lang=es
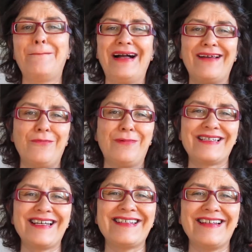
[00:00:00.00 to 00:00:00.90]
para que os
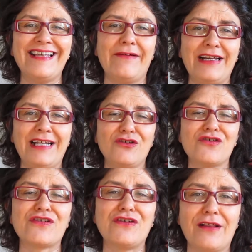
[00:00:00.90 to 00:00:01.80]
paséis el día bailando
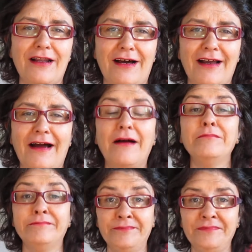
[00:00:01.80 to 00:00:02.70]
si os da la gana.
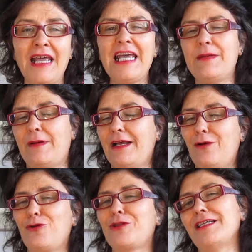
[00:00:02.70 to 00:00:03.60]
Y para que
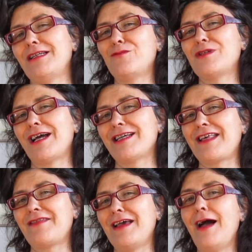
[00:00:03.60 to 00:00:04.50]
conozcáis la música que se
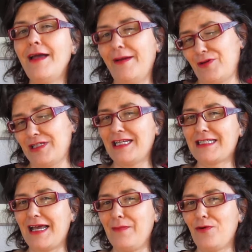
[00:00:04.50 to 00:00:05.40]
hacía pues en
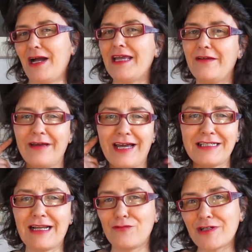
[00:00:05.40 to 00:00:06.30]
esa época y veáis
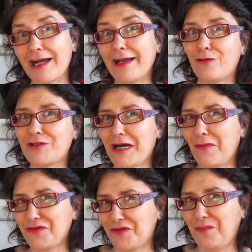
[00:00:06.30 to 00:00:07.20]
la música que escuchaban
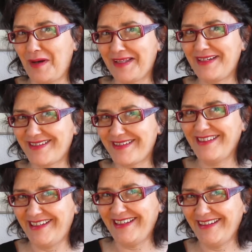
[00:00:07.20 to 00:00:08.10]
vuestros padres,
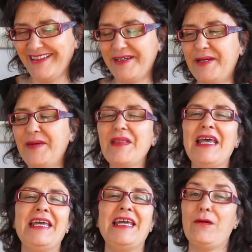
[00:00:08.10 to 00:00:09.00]
¿eh? ¿Eh?
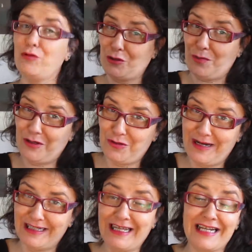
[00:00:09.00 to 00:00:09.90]
Y a vuestros padres os va a
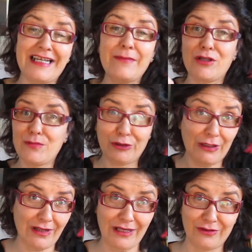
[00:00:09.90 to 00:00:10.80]
encantar, así que podéis montar
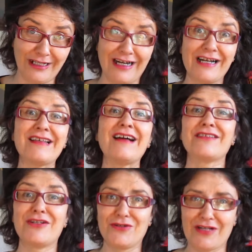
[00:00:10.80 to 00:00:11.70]
una discoteca en casa
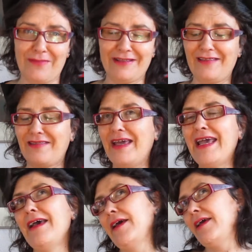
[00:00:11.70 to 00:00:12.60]
si os apetece.
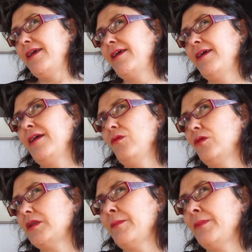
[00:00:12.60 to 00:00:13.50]
Y
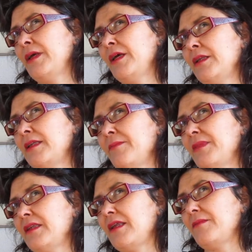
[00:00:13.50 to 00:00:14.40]
luego también,
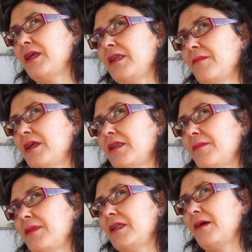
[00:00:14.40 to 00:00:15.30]
también, también, también,
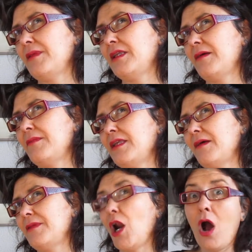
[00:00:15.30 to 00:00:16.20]
también, también, también,
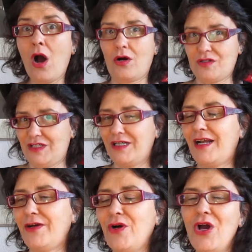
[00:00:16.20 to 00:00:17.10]
también... ¡ah! sí,
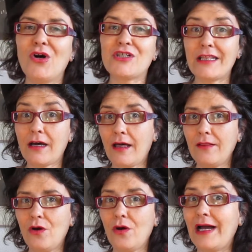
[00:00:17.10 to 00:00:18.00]
claro, os he
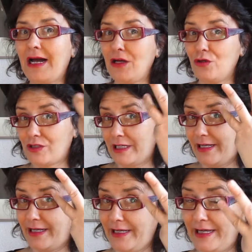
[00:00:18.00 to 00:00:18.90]
dejado a los
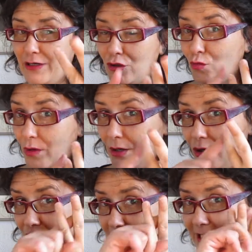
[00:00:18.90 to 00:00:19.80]
de... en los
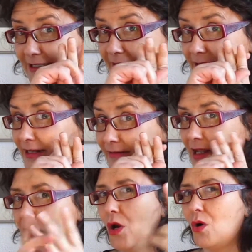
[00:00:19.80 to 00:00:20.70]
juegos, en el tercer nivel,
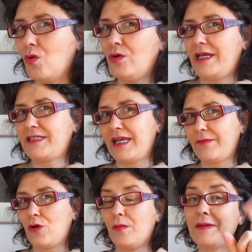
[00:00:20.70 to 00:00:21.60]
un escape
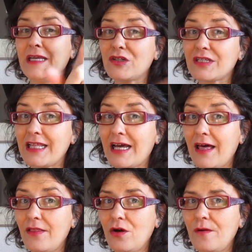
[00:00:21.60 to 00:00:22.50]
room. Y os he
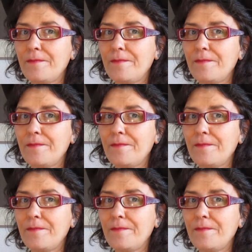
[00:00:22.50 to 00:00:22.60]
dejado